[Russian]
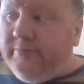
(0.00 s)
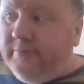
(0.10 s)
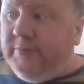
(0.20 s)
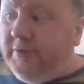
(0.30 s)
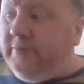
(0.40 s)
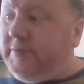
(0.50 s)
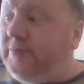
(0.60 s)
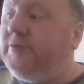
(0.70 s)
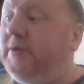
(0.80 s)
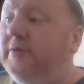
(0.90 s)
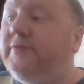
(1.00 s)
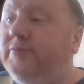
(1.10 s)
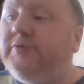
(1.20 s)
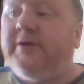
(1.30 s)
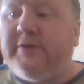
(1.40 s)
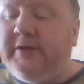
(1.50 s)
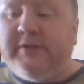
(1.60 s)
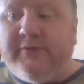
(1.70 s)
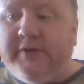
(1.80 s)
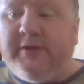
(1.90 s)
ну, смута, смута рождает
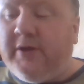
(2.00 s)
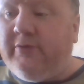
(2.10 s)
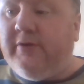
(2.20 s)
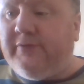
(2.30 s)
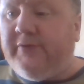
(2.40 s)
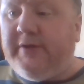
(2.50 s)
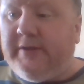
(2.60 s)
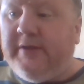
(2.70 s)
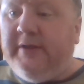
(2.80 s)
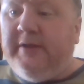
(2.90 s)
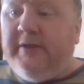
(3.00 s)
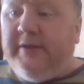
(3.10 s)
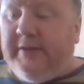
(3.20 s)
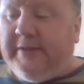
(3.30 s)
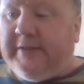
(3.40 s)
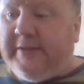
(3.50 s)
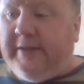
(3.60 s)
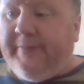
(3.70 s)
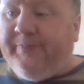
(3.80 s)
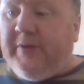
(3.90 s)
своих героев, своих и так
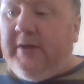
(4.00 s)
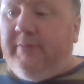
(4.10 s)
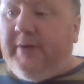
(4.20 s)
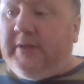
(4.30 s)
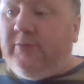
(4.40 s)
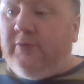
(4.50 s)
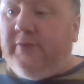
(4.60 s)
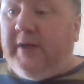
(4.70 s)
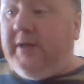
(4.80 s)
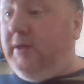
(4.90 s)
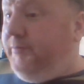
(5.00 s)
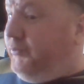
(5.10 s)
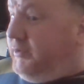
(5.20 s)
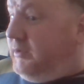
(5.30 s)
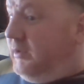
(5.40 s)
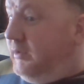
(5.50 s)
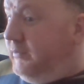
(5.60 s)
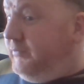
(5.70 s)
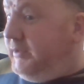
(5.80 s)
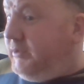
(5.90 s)
далее. Поэтому, да, и Путин,
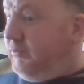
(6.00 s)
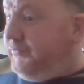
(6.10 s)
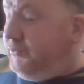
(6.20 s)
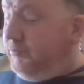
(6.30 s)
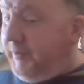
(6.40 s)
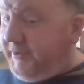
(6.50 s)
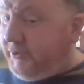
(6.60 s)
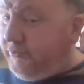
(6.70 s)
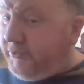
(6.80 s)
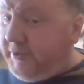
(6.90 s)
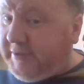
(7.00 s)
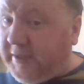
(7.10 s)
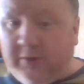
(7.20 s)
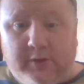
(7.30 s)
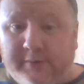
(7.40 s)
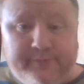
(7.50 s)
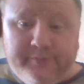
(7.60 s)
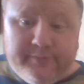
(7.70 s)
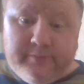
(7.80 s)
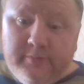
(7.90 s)
вы видите, он всю политическую жизнь страны,
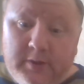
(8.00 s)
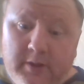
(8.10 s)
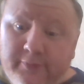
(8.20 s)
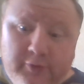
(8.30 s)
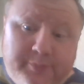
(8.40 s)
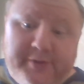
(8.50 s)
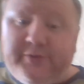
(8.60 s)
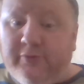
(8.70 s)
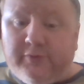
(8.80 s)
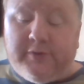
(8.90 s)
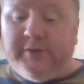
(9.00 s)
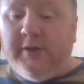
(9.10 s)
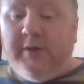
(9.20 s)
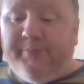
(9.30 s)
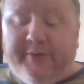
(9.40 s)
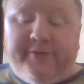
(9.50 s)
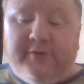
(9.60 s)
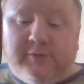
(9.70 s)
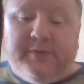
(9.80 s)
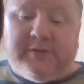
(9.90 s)
всю общественную жизнь превратил
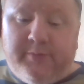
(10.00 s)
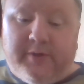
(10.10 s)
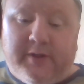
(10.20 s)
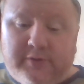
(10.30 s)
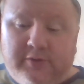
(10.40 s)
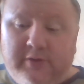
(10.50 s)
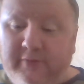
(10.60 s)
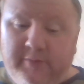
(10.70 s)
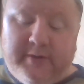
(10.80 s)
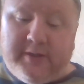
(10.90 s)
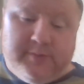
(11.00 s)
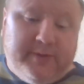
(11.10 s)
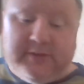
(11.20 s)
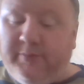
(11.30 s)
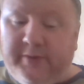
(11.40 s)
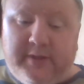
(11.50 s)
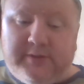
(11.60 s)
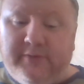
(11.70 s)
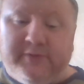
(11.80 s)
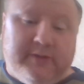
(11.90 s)
в спецоперации. Выборы,
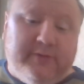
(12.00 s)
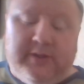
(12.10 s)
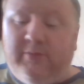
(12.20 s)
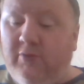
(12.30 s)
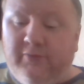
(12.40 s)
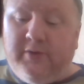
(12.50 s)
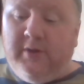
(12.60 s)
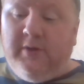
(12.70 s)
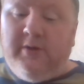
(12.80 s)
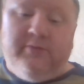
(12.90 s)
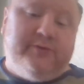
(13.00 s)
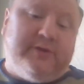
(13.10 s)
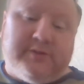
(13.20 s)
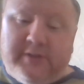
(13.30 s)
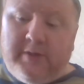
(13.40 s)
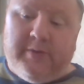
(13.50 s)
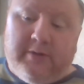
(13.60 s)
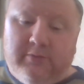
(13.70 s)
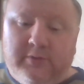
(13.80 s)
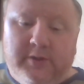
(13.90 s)
спецоперации, взрывы домов. Вот сейчас
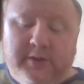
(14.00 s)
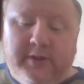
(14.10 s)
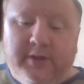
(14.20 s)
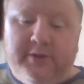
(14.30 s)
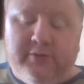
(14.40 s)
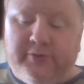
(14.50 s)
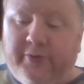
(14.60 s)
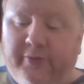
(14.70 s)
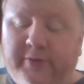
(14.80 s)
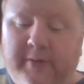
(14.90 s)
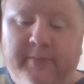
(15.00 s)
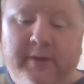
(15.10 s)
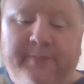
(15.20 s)
Кемеров тут игрище устроил там